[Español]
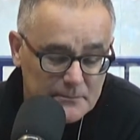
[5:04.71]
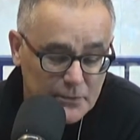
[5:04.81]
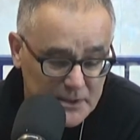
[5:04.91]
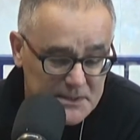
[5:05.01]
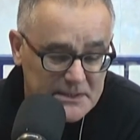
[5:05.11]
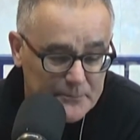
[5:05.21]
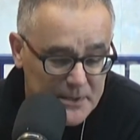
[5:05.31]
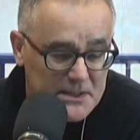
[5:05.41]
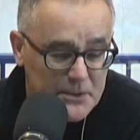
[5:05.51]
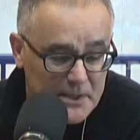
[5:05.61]
por ellas
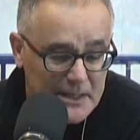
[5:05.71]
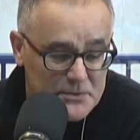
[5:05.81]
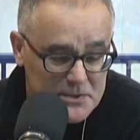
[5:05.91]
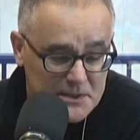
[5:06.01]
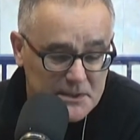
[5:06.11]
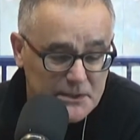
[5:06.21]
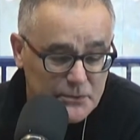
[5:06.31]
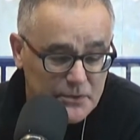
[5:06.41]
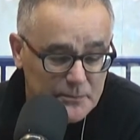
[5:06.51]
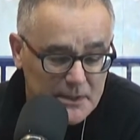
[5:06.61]
también deberíamos hacer
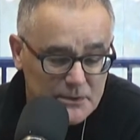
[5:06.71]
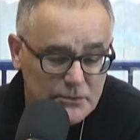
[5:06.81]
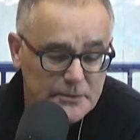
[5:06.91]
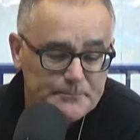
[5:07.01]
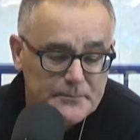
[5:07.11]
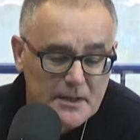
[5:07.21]
recogimiento,